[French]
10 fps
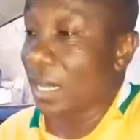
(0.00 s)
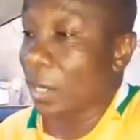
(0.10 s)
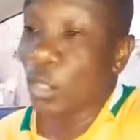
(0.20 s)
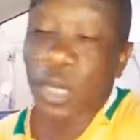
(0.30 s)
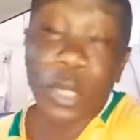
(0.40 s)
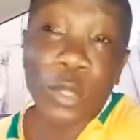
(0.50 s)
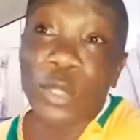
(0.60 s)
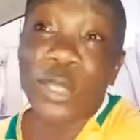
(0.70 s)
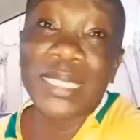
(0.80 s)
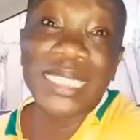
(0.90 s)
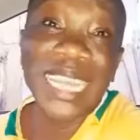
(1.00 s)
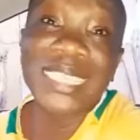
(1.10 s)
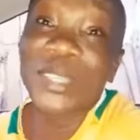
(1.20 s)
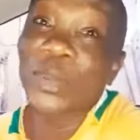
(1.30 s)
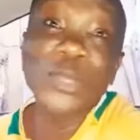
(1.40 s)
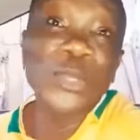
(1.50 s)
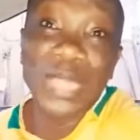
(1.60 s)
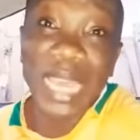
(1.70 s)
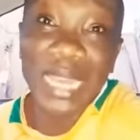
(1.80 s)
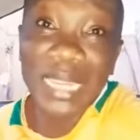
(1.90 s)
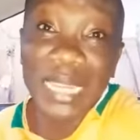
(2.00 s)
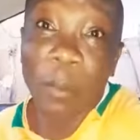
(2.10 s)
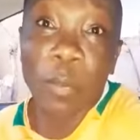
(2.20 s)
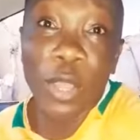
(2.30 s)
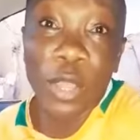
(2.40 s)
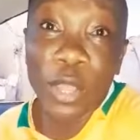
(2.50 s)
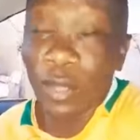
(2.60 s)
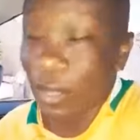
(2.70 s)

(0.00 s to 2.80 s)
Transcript: On se rend compte que c'est la psychose totale, la peur.